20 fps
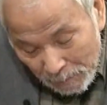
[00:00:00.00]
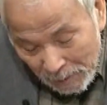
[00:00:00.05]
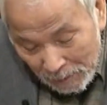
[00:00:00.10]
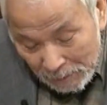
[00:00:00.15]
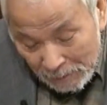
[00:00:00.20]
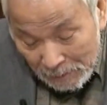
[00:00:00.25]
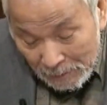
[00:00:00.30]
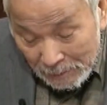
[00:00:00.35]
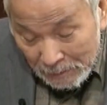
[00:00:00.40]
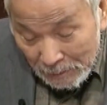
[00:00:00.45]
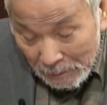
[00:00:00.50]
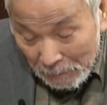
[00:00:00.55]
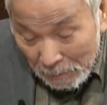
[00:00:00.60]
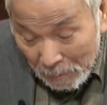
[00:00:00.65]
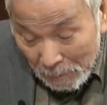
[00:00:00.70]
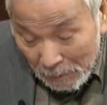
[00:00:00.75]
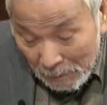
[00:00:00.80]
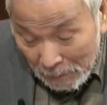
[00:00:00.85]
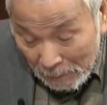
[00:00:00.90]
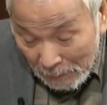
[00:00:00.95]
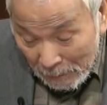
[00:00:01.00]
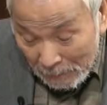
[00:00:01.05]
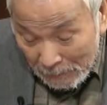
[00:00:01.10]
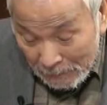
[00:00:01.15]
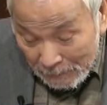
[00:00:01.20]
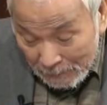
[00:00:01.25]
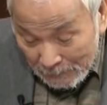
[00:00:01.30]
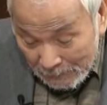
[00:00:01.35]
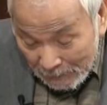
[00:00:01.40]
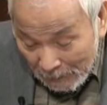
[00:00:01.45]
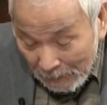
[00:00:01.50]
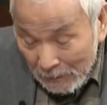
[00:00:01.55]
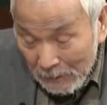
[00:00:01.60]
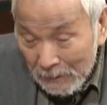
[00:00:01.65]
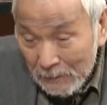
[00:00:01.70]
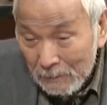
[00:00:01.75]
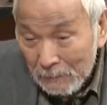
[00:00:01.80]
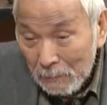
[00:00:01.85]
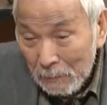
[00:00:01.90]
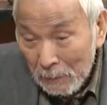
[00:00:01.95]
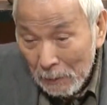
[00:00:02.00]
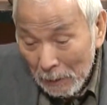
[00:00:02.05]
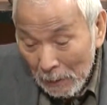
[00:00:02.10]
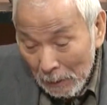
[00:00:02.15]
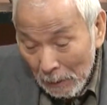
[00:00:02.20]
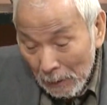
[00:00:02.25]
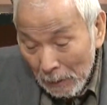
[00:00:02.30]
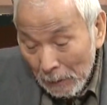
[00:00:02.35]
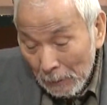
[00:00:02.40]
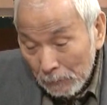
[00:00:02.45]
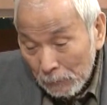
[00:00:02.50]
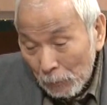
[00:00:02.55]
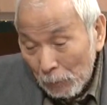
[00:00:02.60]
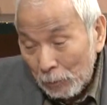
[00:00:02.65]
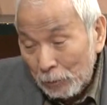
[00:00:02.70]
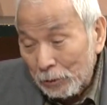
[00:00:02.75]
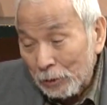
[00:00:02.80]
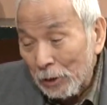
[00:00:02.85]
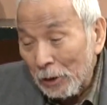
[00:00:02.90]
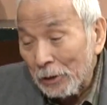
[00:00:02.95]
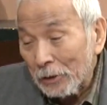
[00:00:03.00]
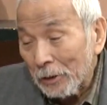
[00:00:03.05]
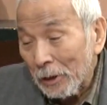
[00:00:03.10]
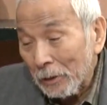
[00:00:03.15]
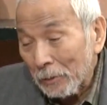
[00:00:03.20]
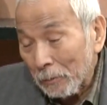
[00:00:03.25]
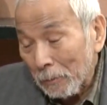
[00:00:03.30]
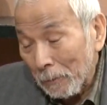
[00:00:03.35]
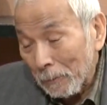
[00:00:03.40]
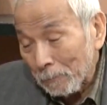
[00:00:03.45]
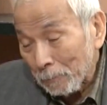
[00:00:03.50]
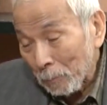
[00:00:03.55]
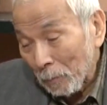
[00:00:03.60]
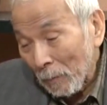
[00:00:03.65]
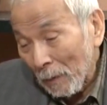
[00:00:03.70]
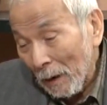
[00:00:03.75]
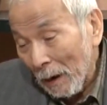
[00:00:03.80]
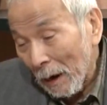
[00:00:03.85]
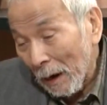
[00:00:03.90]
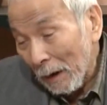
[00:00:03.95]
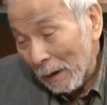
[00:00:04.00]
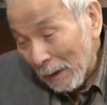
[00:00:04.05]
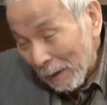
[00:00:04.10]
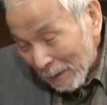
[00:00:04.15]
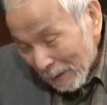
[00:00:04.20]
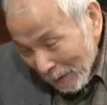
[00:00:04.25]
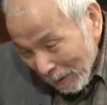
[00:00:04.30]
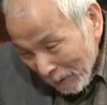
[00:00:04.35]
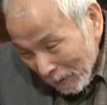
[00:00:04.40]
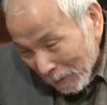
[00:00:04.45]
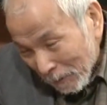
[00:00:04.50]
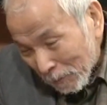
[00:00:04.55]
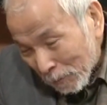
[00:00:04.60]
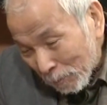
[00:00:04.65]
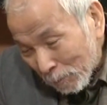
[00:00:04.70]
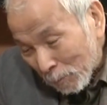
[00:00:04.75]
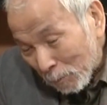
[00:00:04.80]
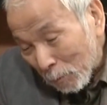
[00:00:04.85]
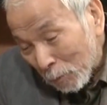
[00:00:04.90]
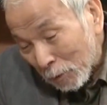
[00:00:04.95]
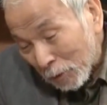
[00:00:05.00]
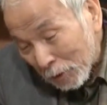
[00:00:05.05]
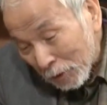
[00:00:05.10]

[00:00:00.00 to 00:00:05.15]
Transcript: 2000名で全員突撃だとあれなら自分も死